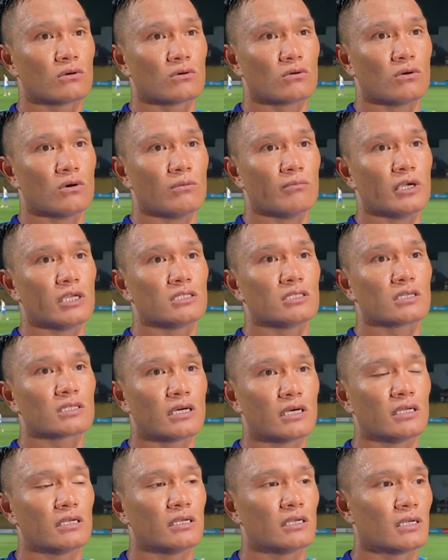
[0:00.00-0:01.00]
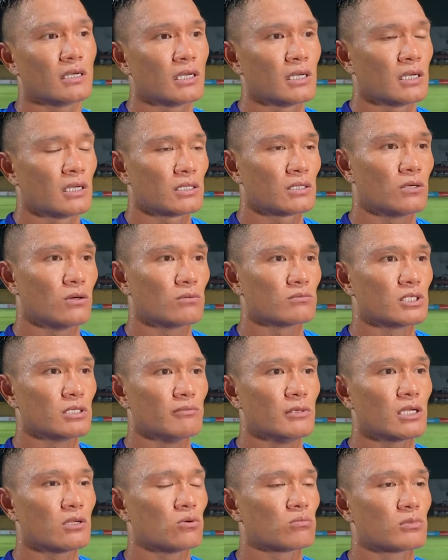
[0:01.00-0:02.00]
của mình trước đây thì hùng chỉ
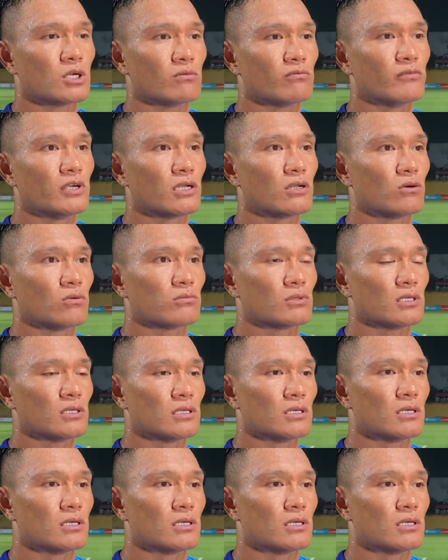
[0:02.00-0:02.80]
biết hùng động viên hùng